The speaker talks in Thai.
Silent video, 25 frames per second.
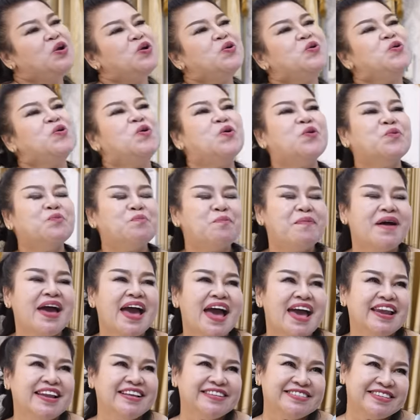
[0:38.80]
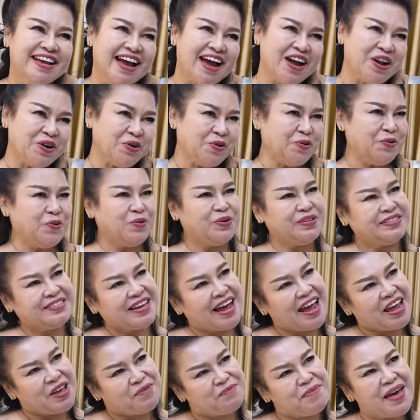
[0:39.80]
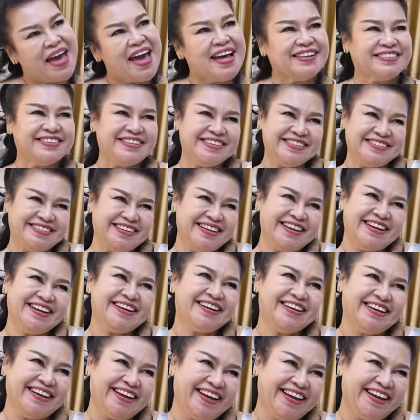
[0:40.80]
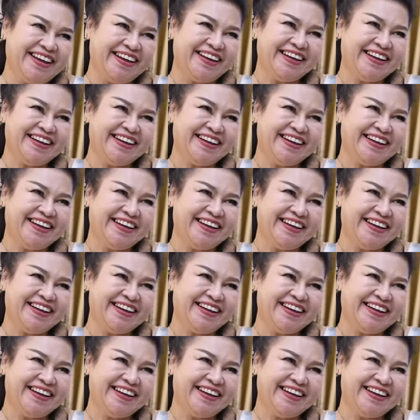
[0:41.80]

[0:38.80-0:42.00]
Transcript: ลูกแม่ที่ช่างรู้ใจแม่จริง ๆ เลย